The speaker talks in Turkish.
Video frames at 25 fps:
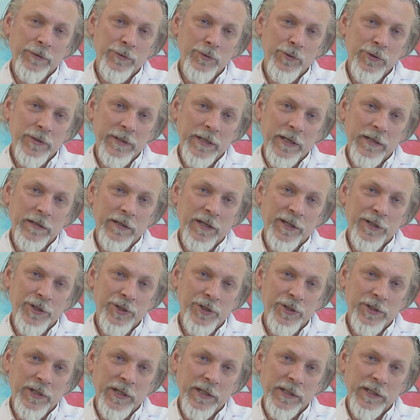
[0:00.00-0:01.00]
3'ler
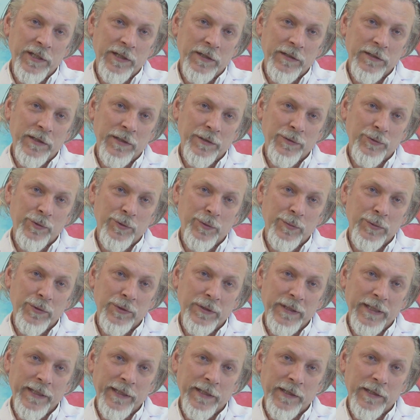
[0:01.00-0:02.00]
akışkan yağlar
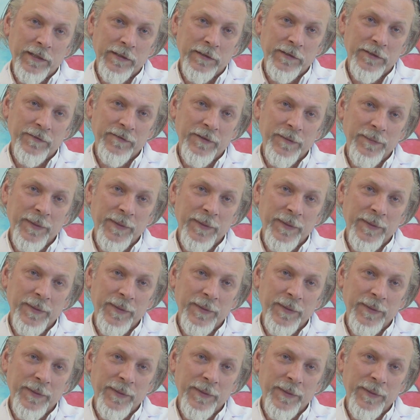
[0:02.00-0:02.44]
grubunda yer alır